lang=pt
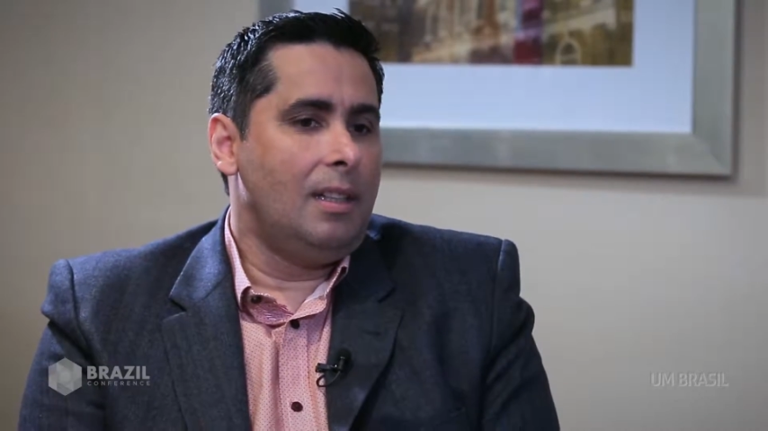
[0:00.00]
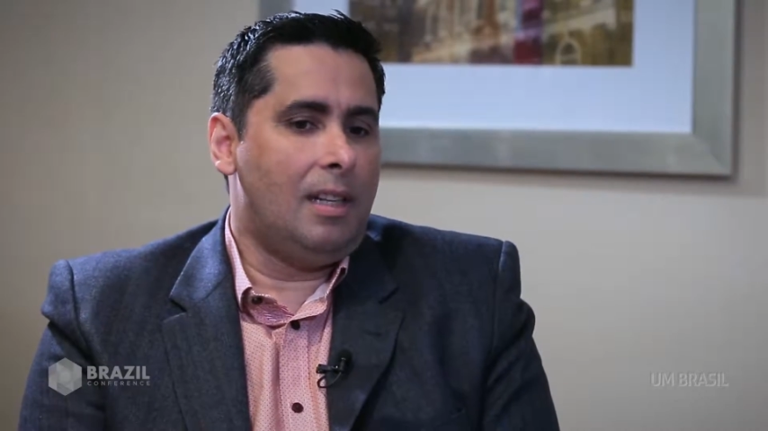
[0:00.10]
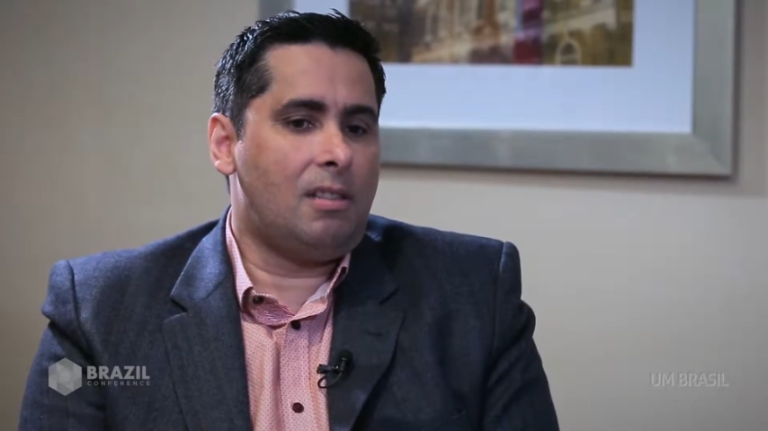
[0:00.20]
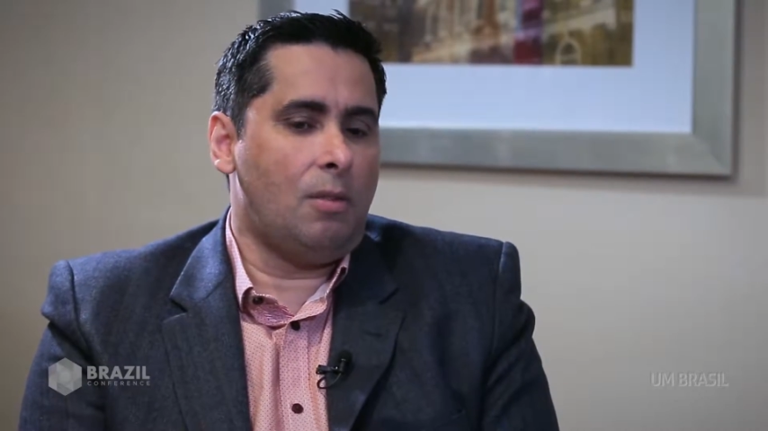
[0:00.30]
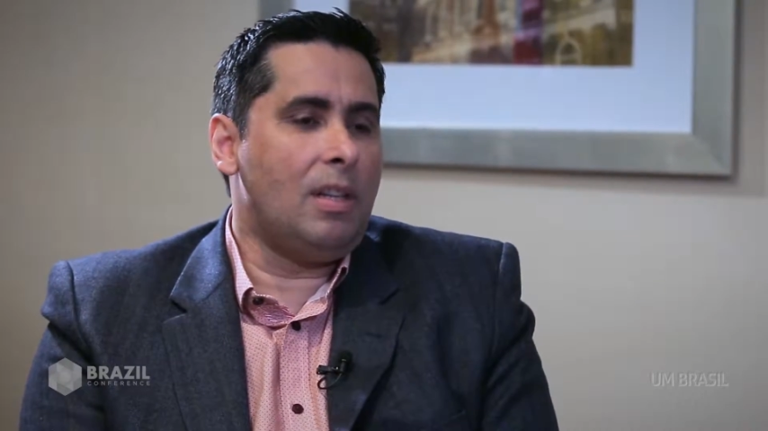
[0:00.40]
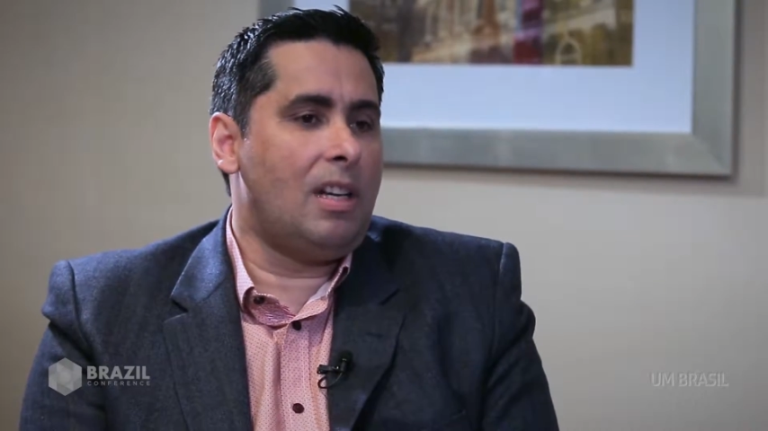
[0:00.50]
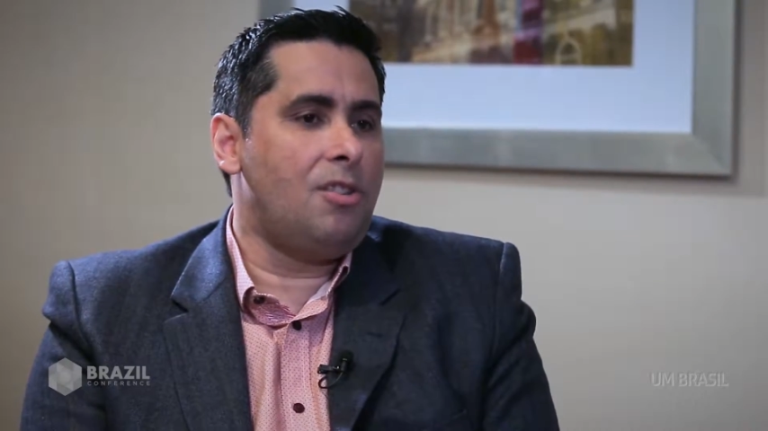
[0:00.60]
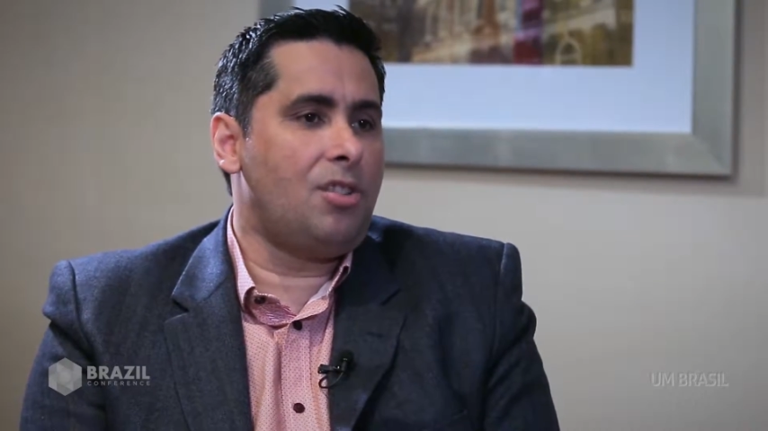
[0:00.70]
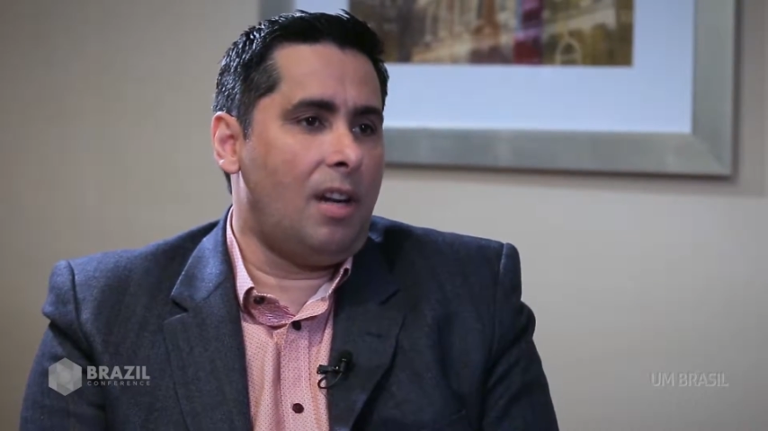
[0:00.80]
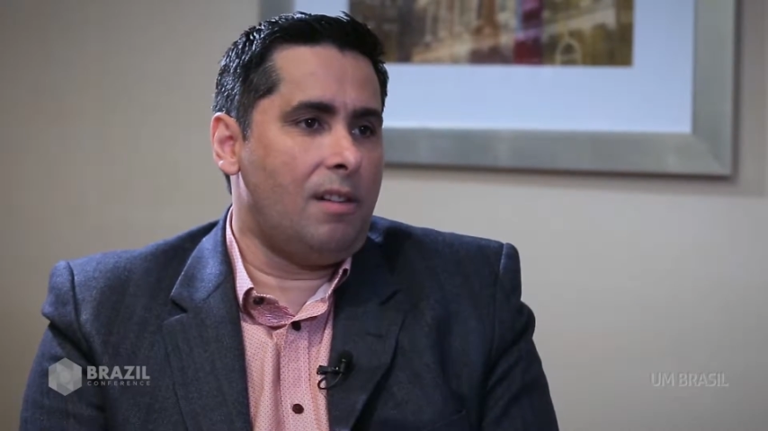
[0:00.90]
E esses são
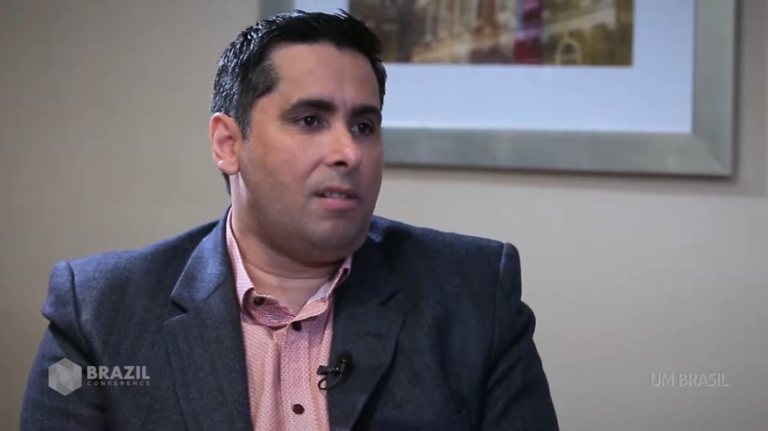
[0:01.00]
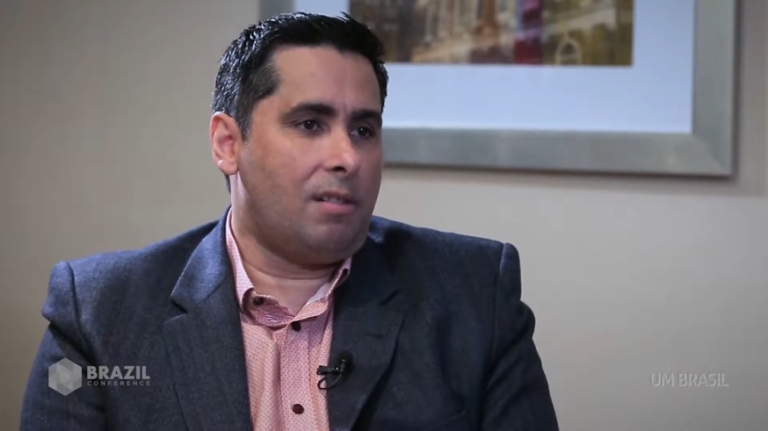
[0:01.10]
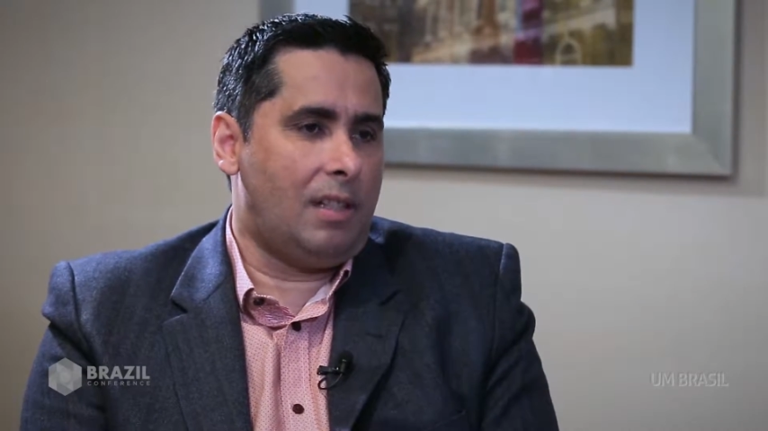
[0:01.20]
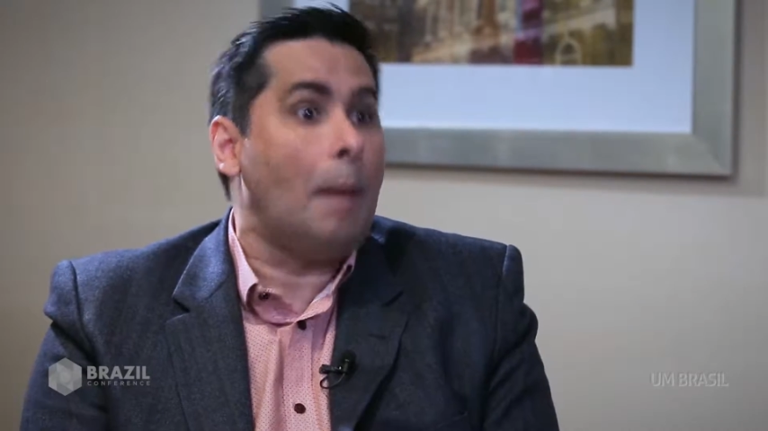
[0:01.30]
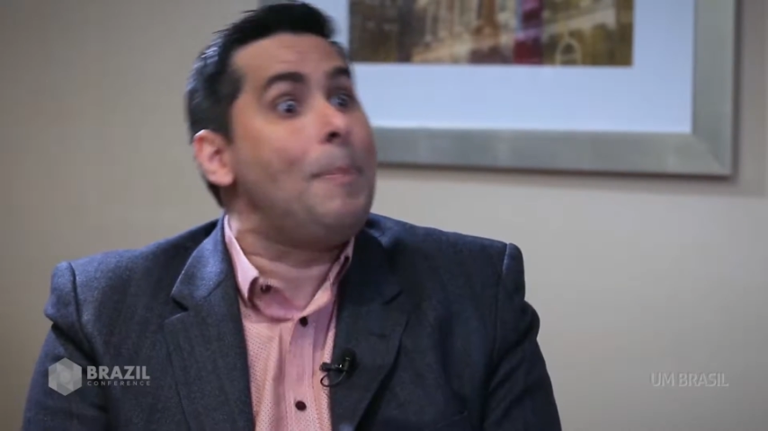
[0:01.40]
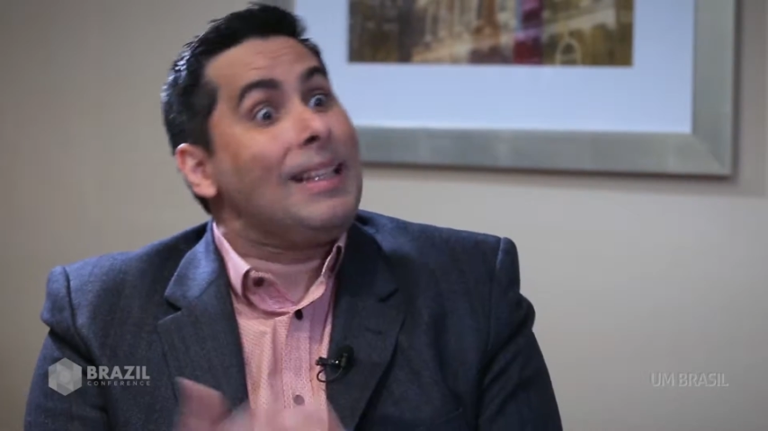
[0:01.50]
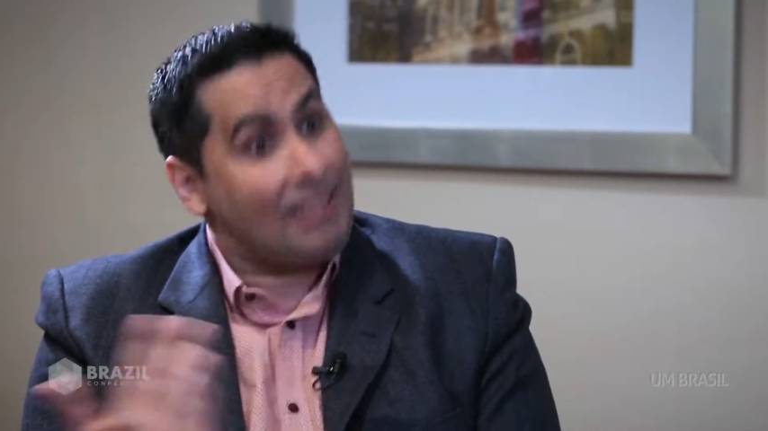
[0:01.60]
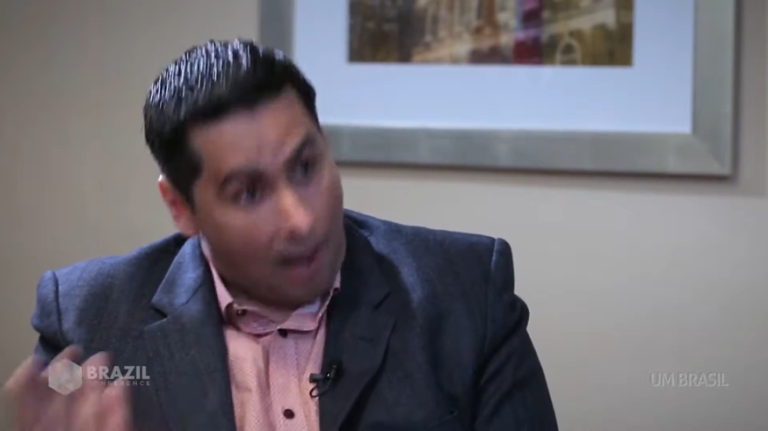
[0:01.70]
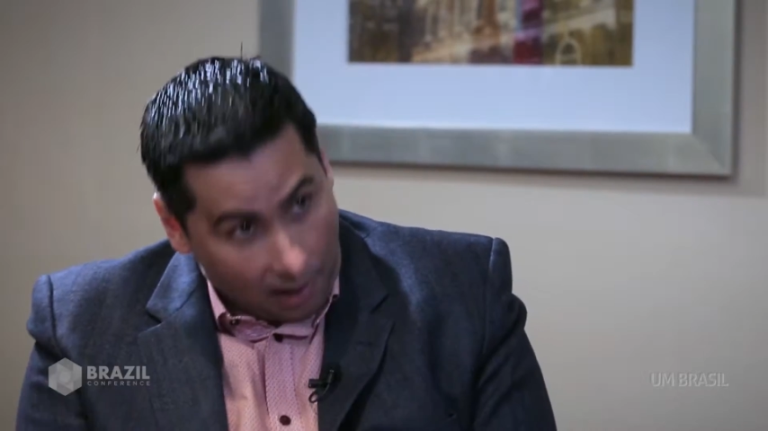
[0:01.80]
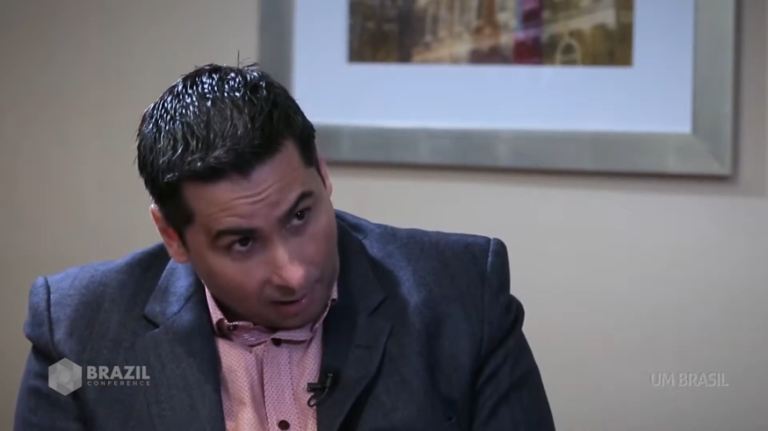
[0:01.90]
ingredientes que,
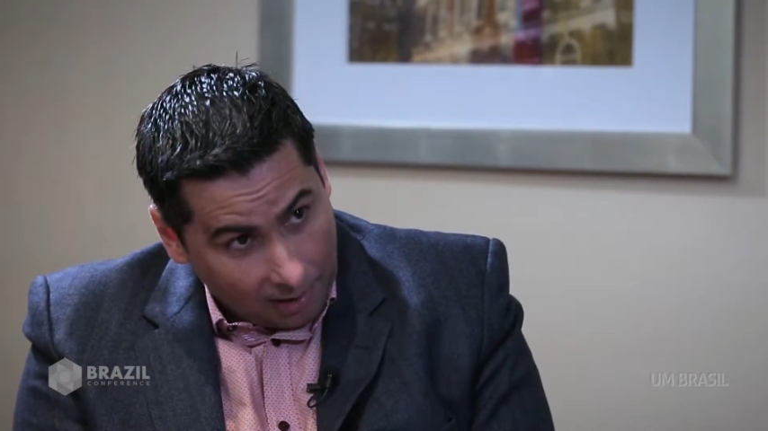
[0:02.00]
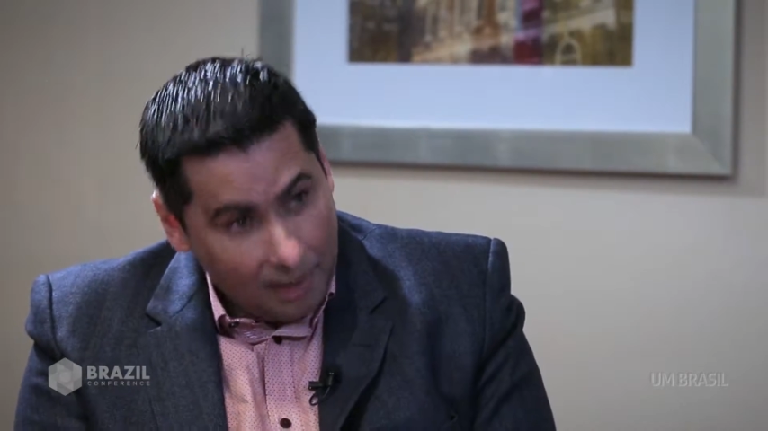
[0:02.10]
apesar